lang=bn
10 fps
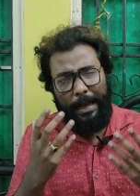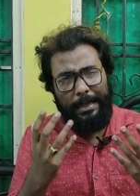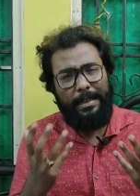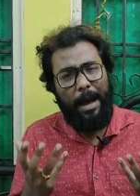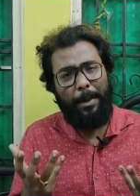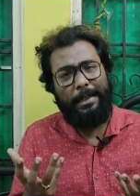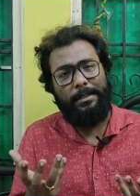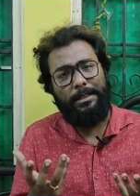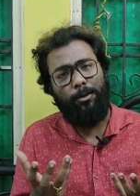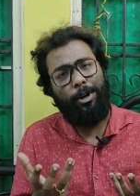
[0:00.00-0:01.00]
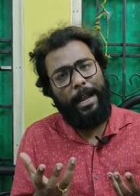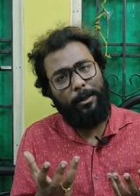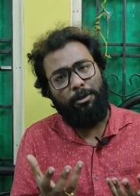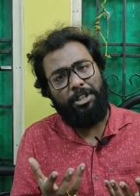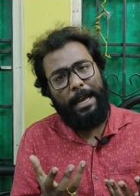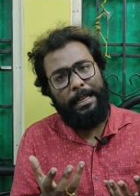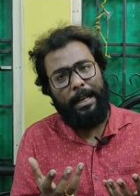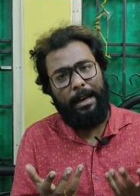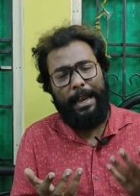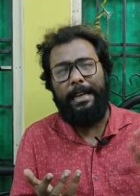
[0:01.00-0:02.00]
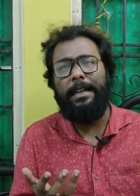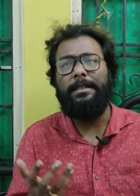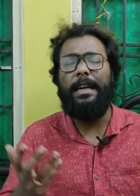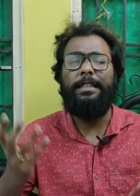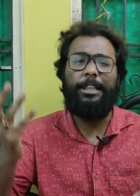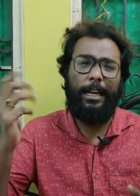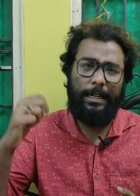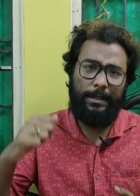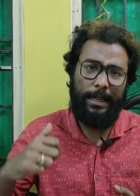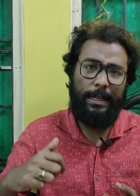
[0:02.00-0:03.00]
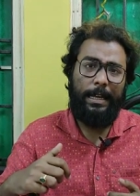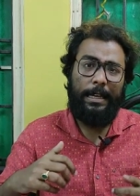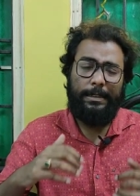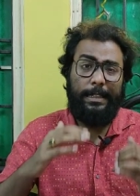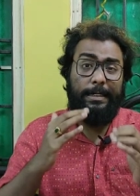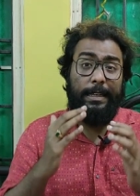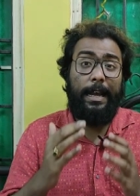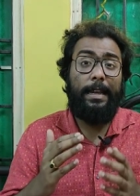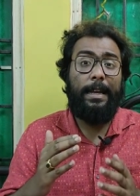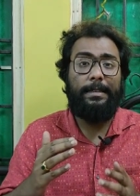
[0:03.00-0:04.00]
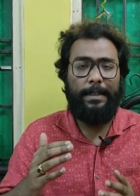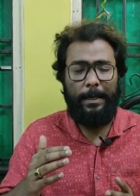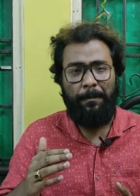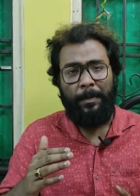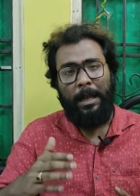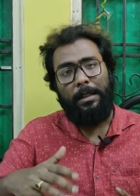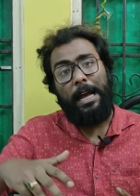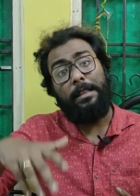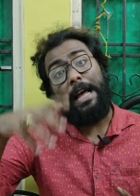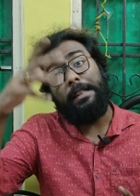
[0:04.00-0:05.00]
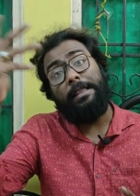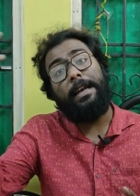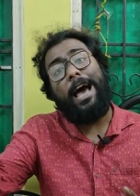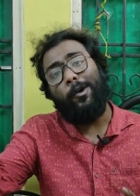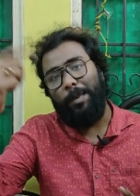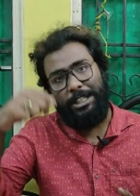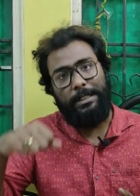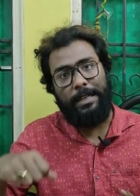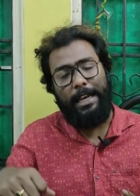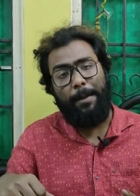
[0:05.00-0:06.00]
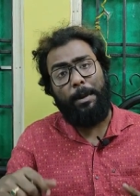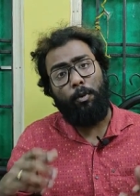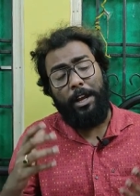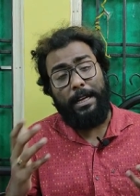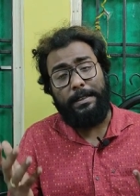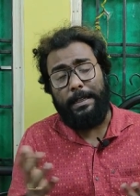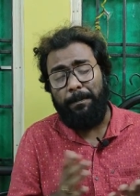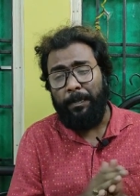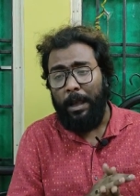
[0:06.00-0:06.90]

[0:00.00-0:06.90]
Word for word: এই যে আমাদের জীবনের এত চাহিদা এইটা চাই সেইটা চাই যে যেখানে আছে তার তার থেকে আরও বেশি চাই আমার মনে আছে